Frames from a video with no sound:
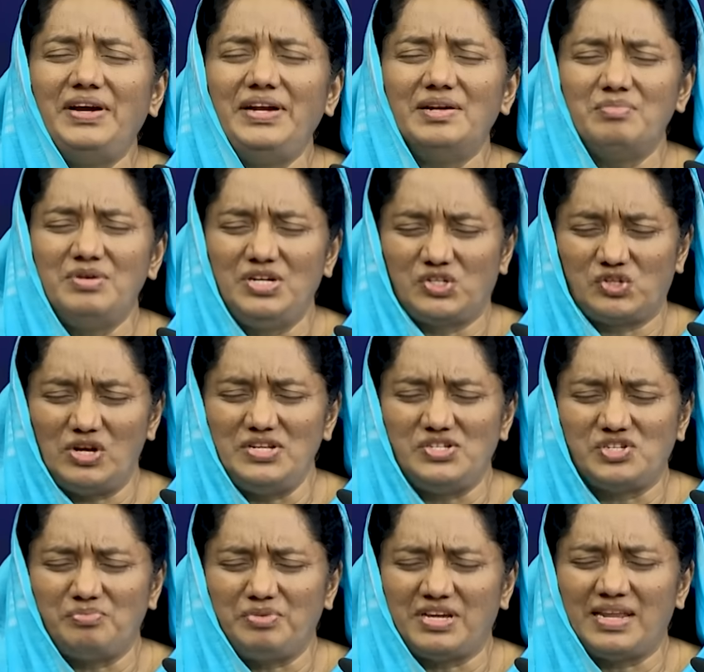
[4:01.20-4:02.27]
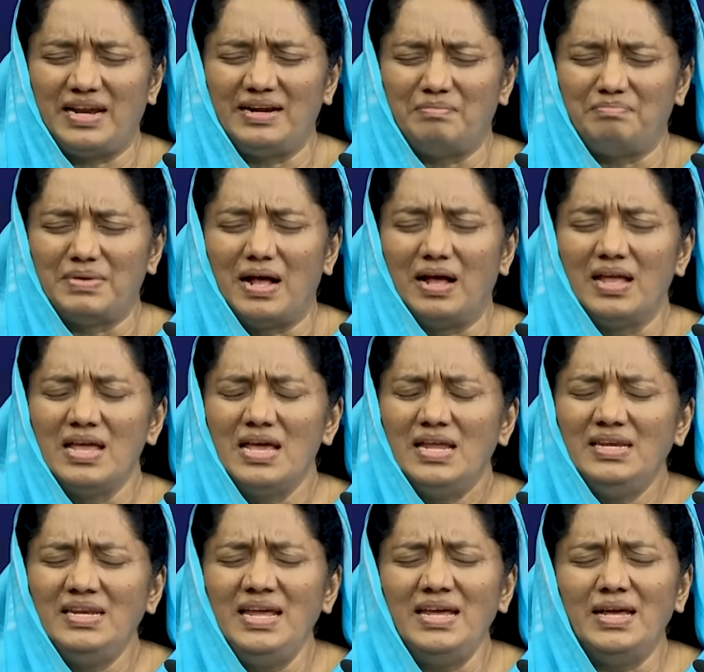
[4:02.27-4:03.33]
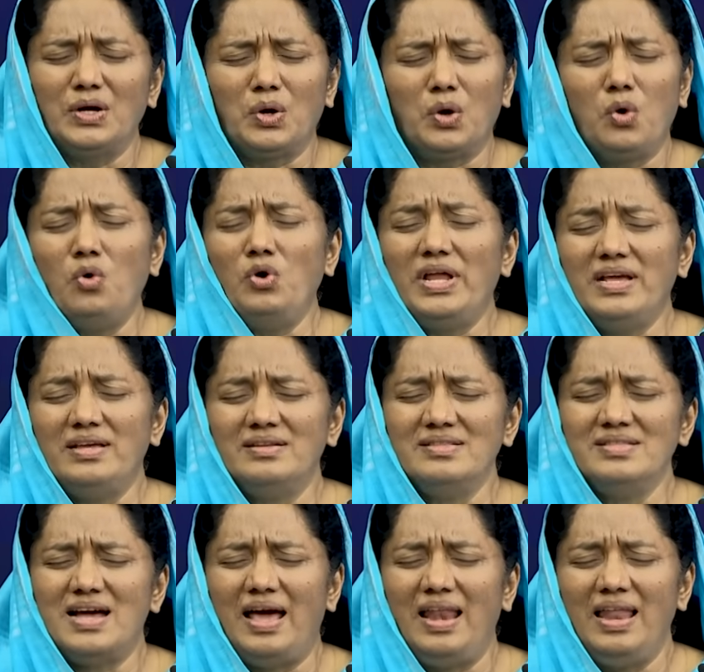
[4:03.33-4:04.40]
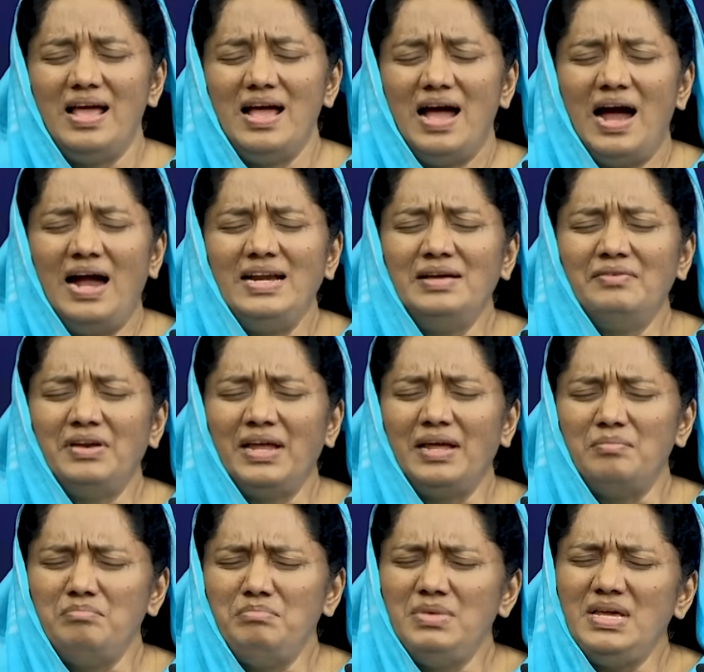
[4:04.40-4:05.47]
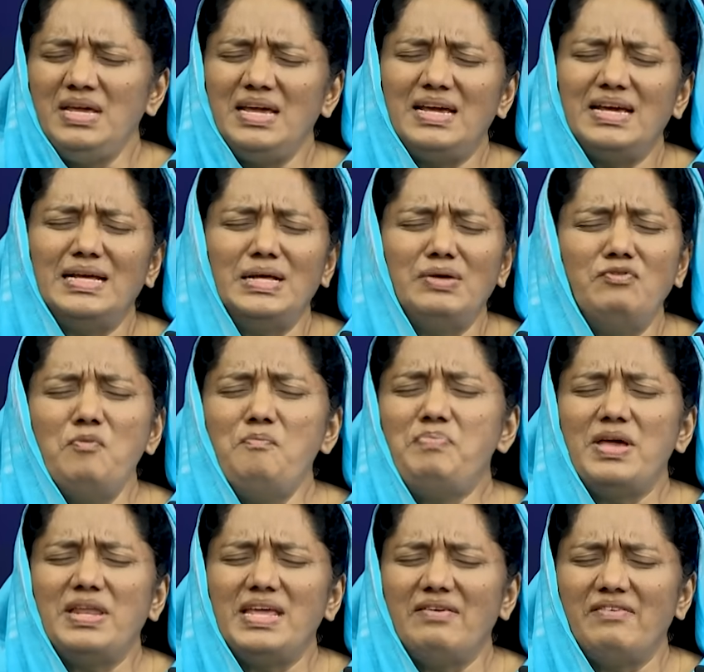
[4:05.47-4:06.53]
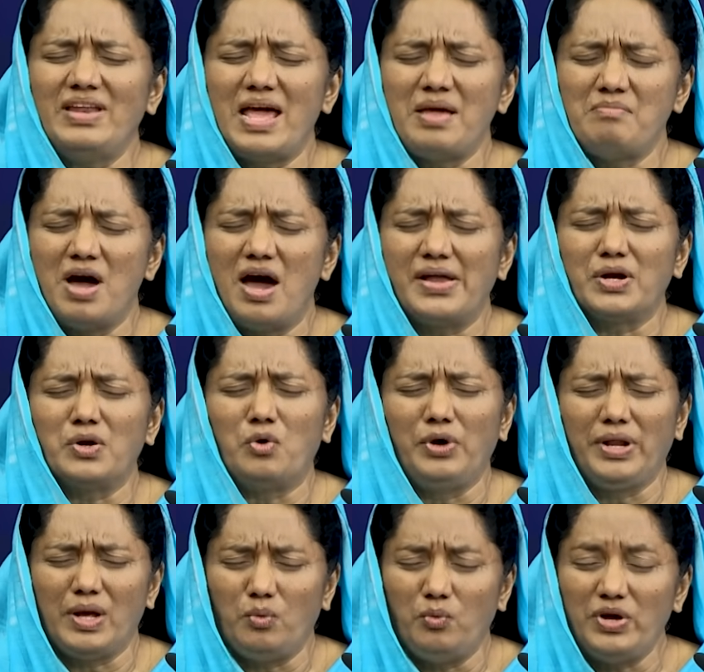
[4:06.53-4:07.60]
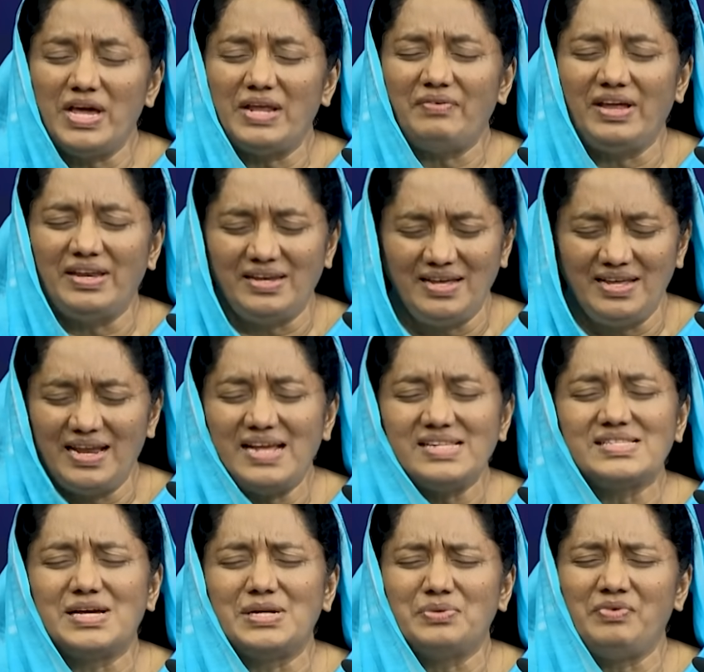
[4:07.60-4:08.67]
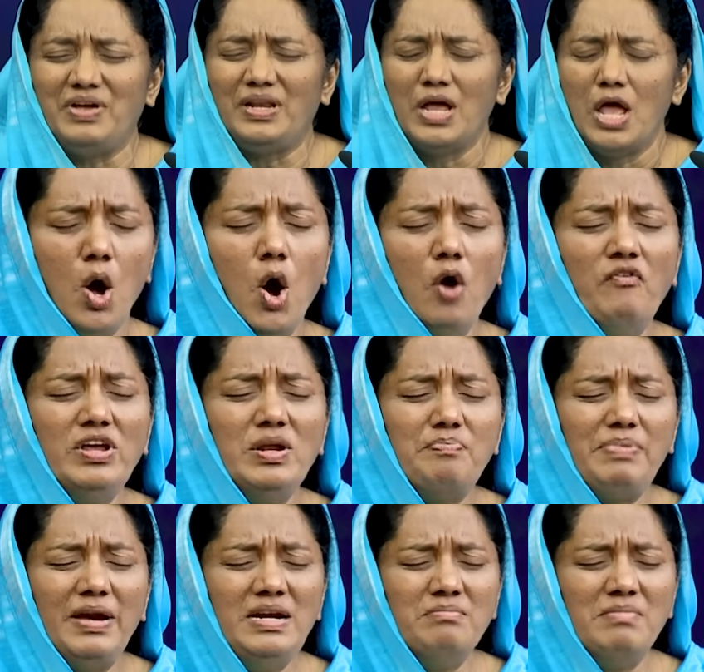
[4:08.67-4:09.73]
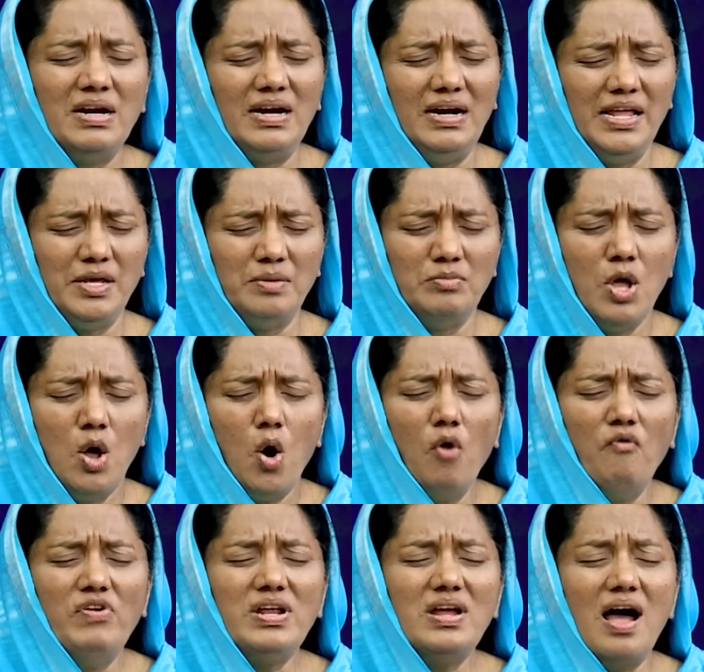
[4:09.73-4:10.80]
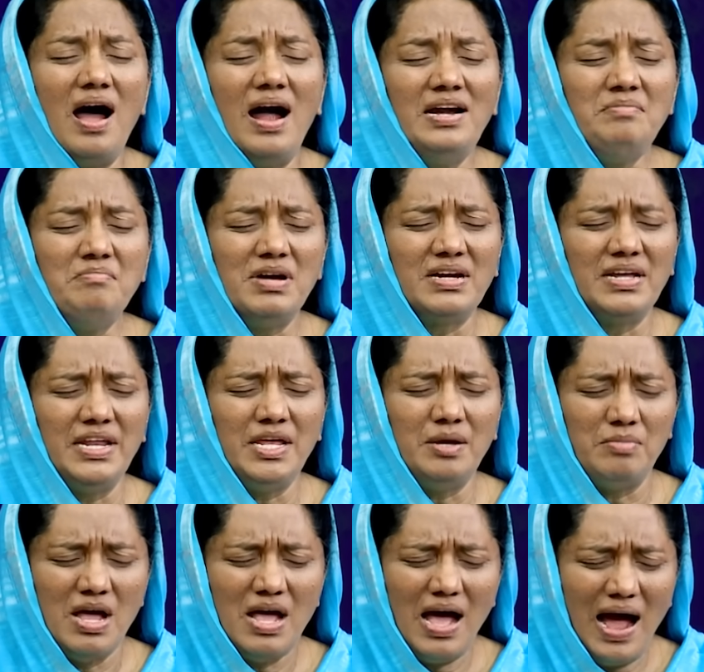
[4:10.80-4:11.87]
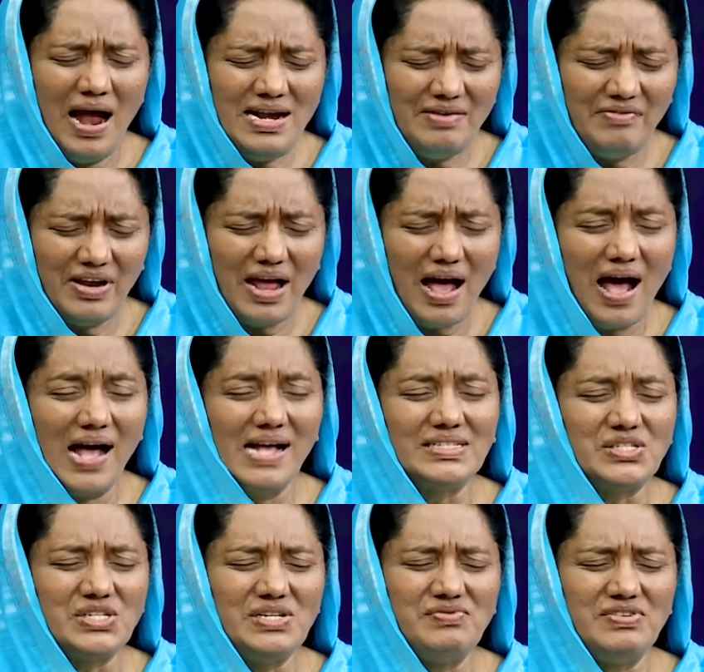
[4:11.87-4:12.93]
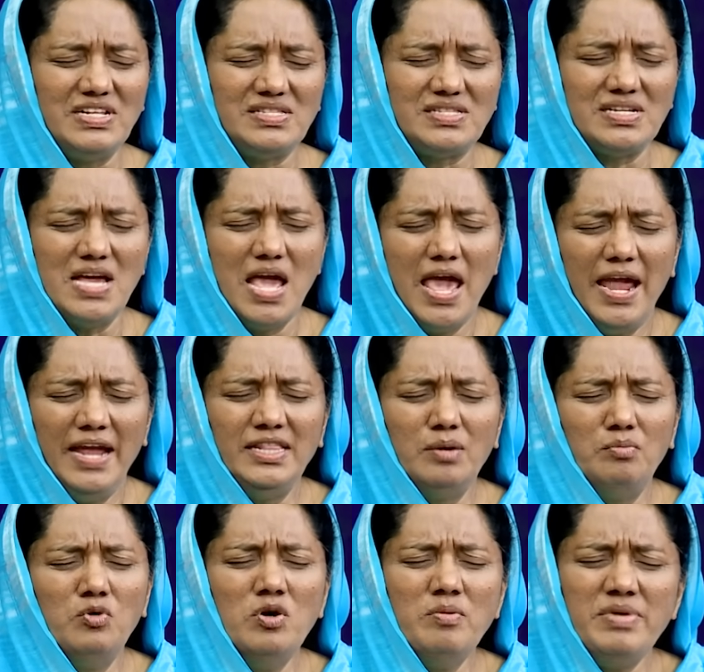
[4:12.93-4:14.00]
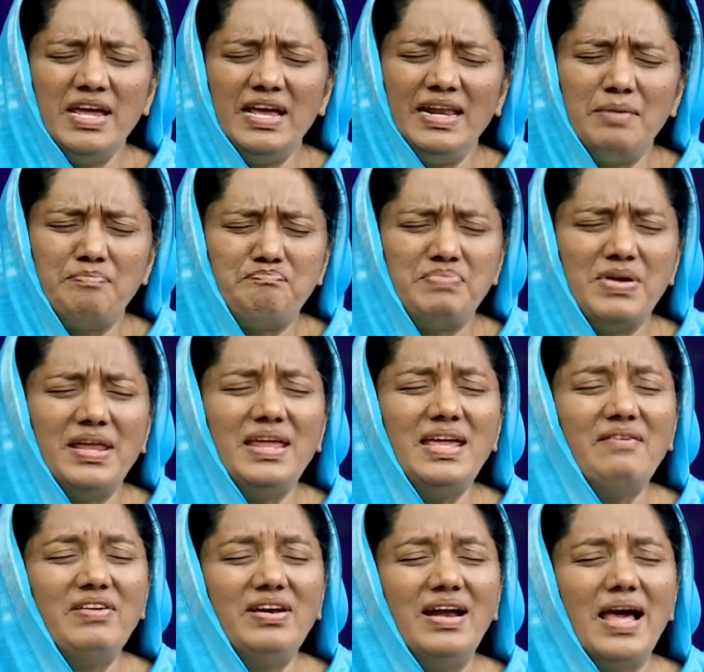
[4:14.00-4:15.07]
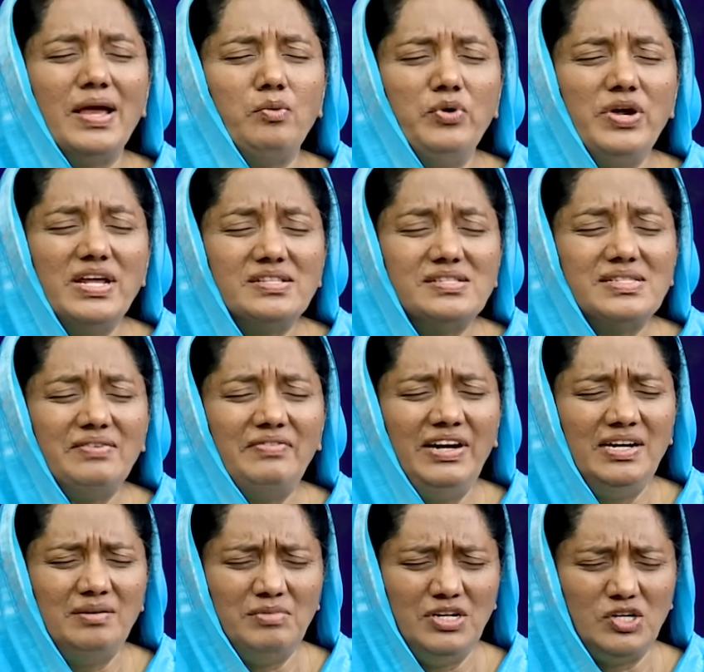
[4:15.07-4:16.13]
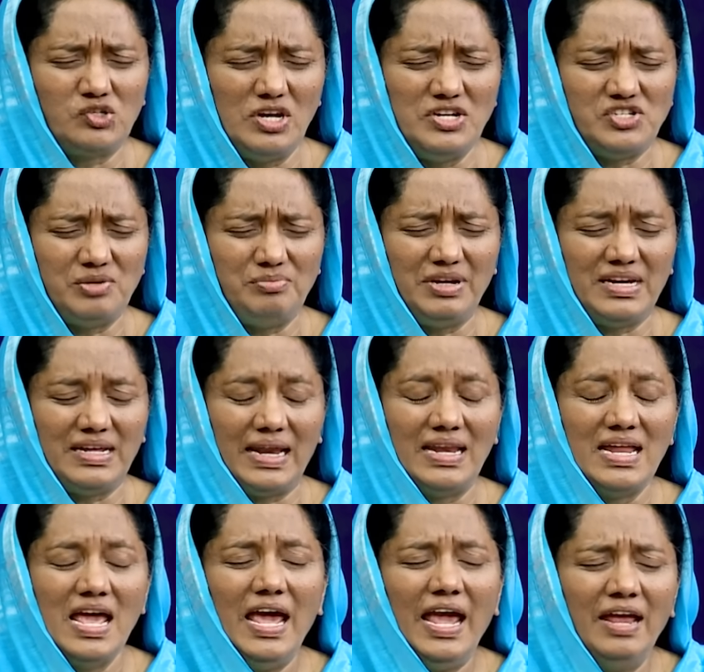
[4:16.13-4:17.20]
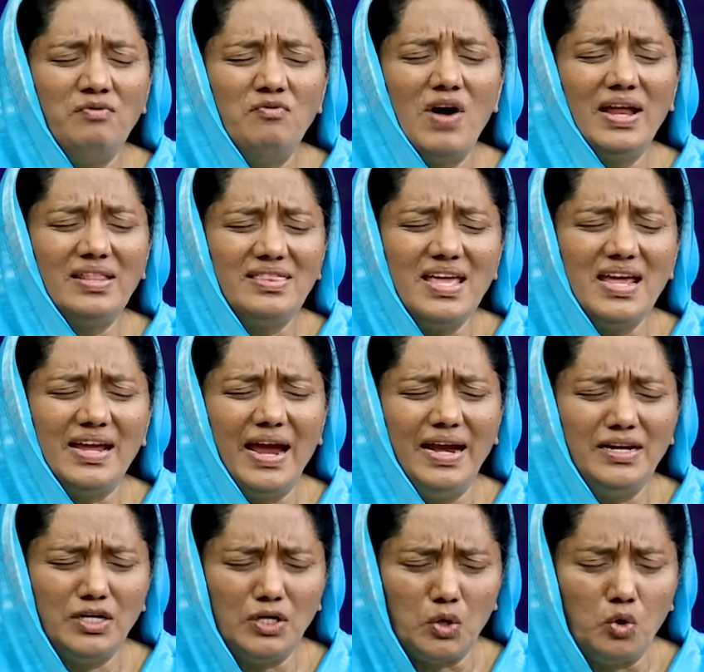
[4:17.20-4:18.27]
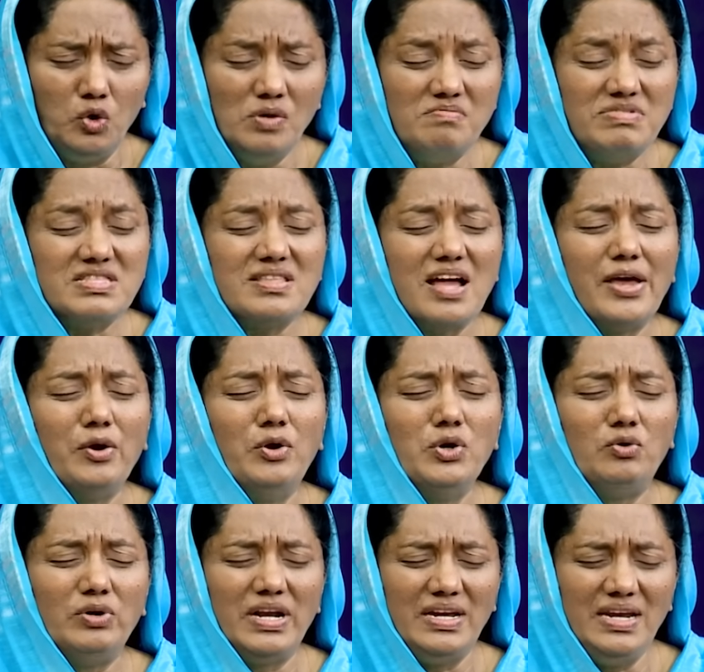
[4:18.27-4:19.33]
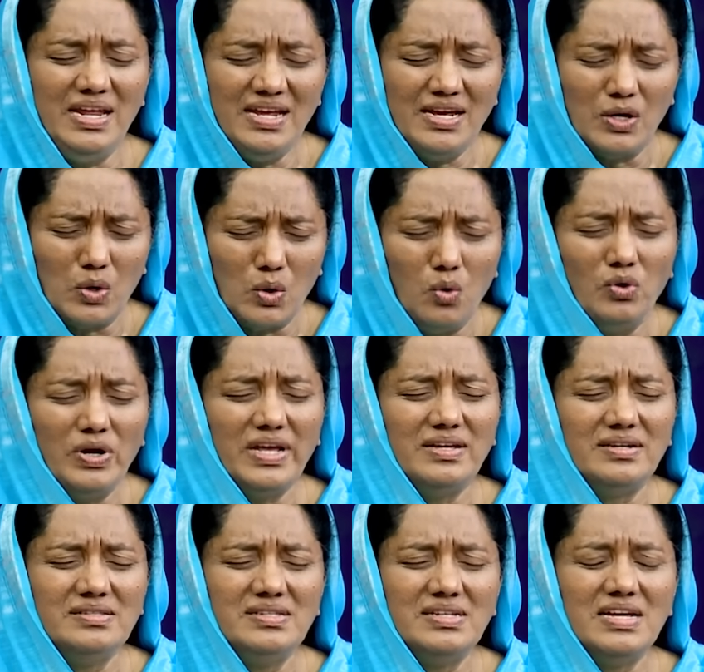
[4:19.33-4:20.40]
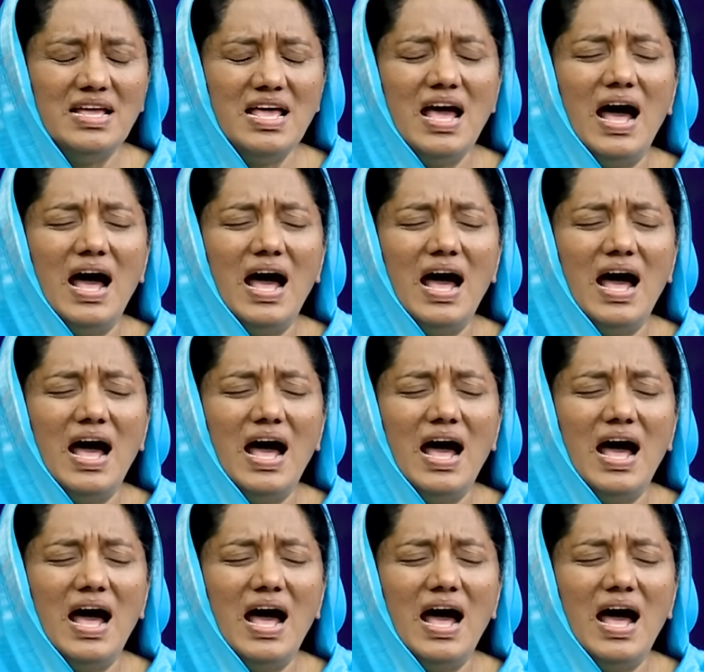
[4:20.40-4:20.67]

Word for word: வேண்டும் என்று சொல்லி ஜெபிக்கிறேனப்பா நீங்கள் கூட இருந்தால் ஆண்டவரே மிகவும் பெரியவனாய் மாறக்கூடிய உயர்வை நீரே தருவீர் ஒவ்வொரு பெண்மகளையும் ஒவ்வொரு ஆண்மகனையும் ஆண்டவர் ஆசீர்வதித்து இந்த பூமியிலே பெரியவர்களாய் உயர்த்த வேண்டும் வேண்டும் என்று சொல்லி செபிக்கிறேன் என் வார்த்தையை கேட்கிற குடும்பத்தாரோடு கூட நீங்கள் கூட இருந்து